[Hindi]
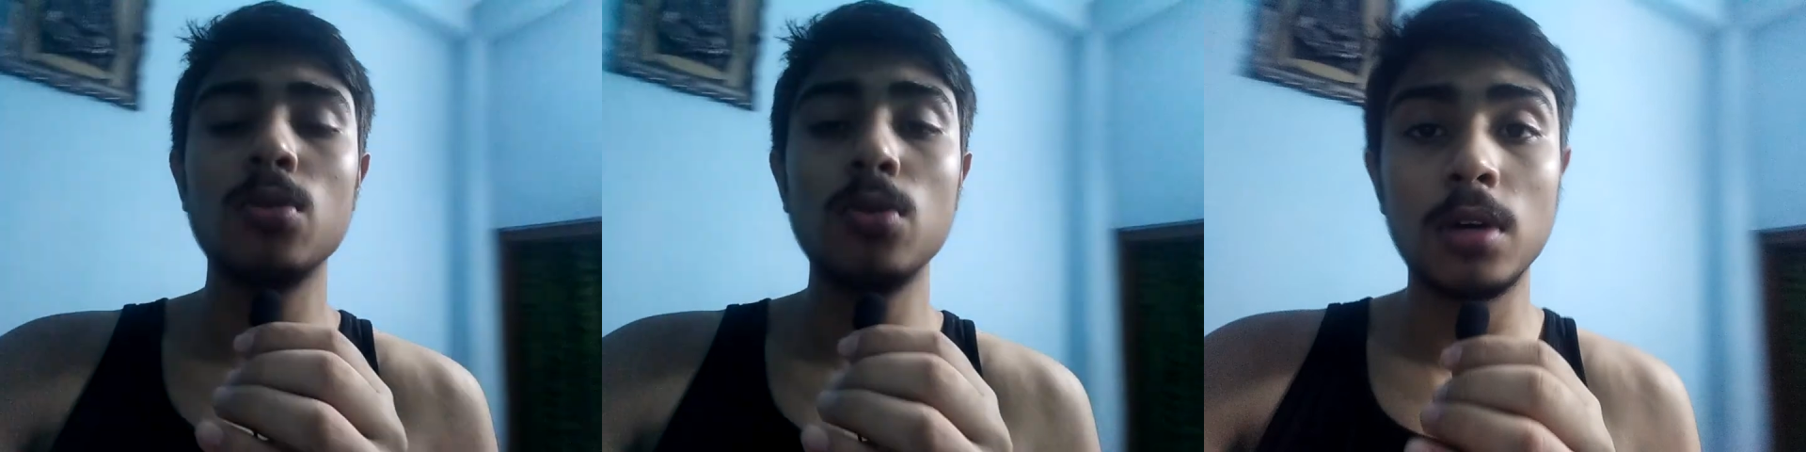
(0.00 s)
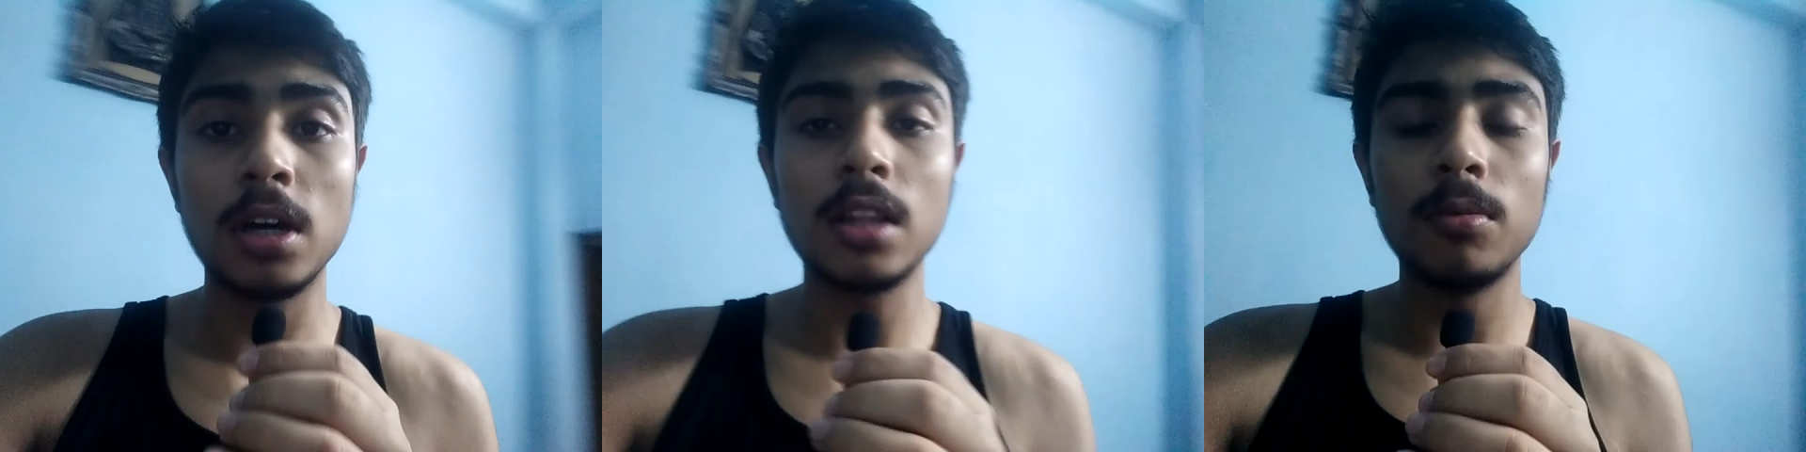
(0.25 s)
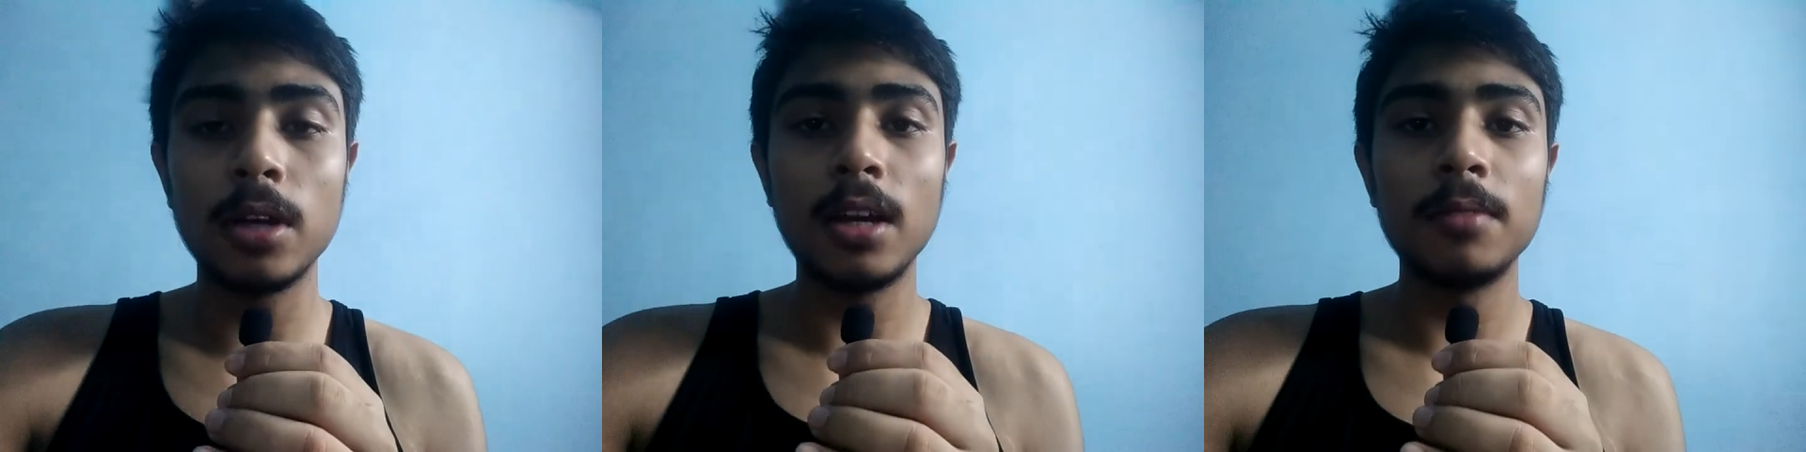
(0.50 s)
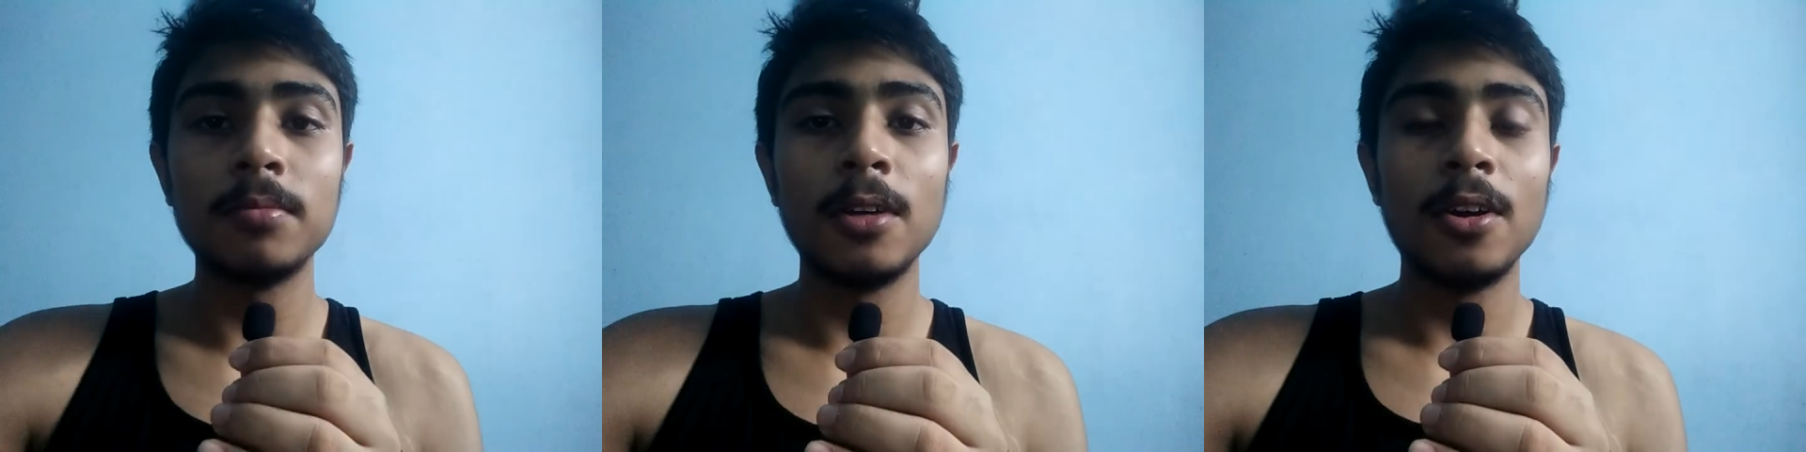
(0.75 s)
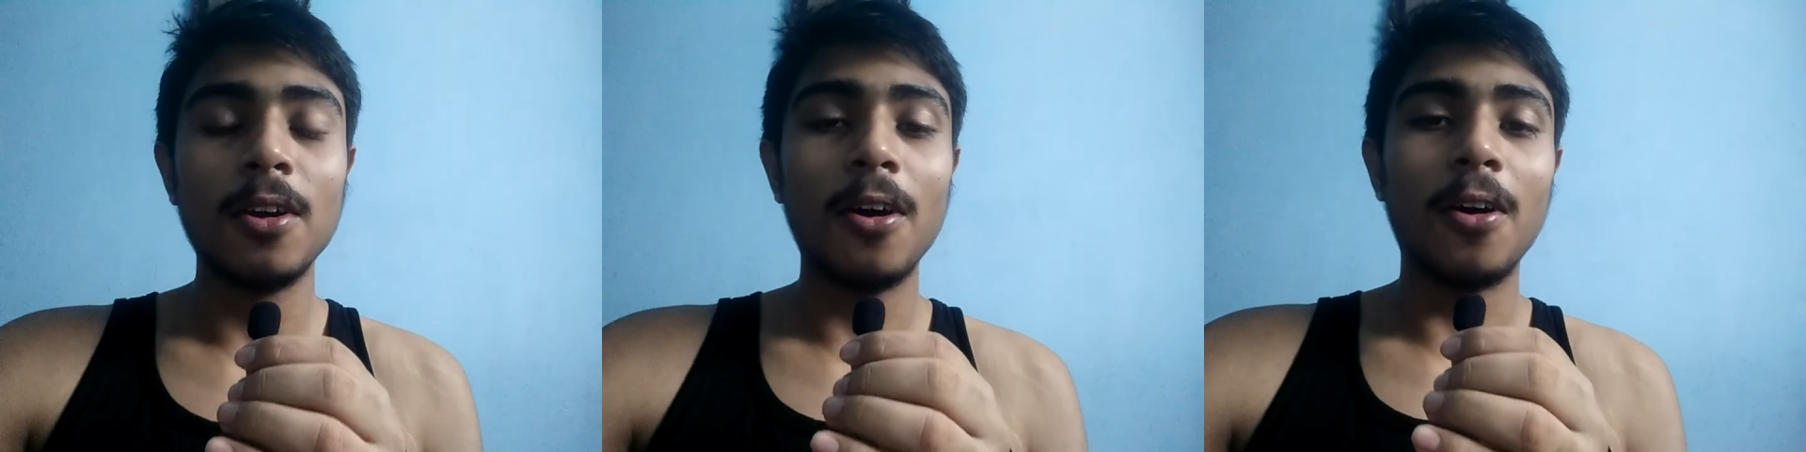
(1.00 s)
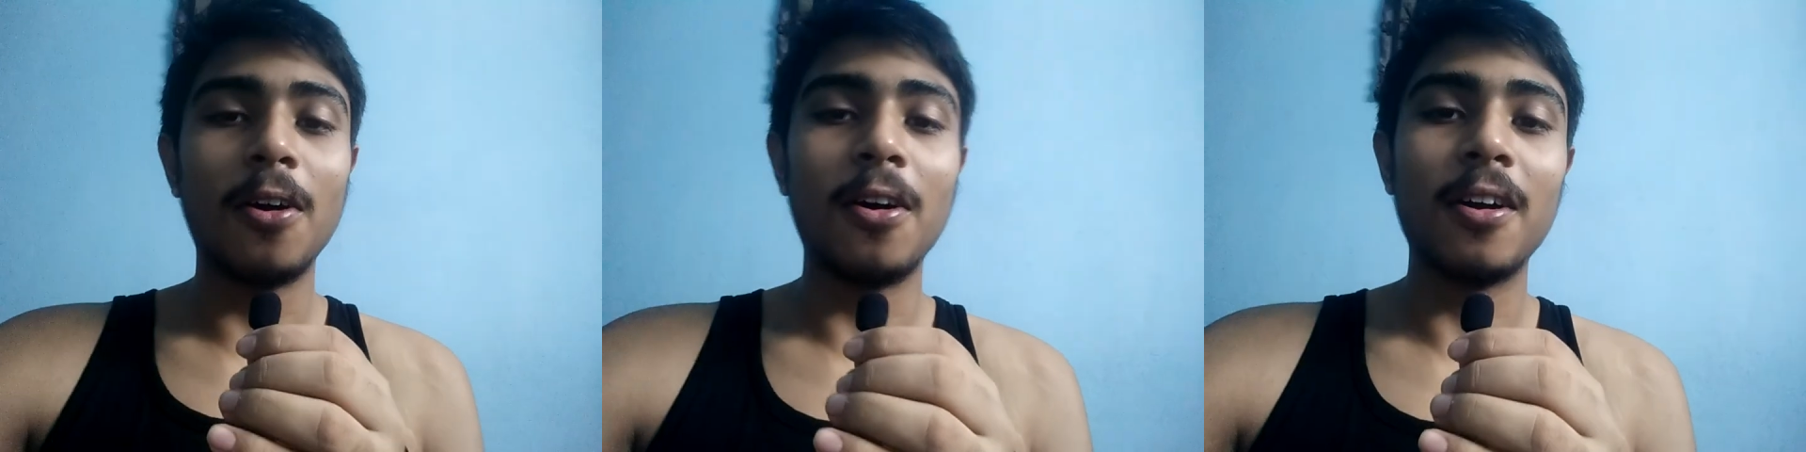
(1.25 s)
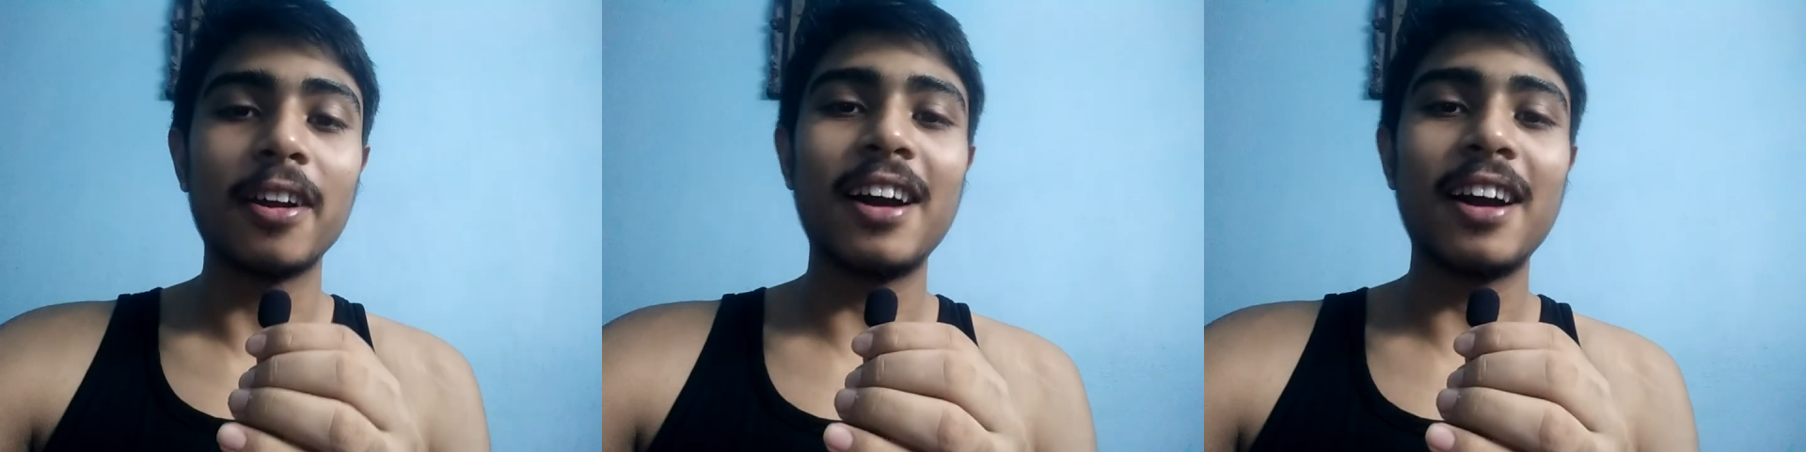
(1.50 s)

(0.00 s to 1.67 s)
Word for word: टू ख़त्म हो गया और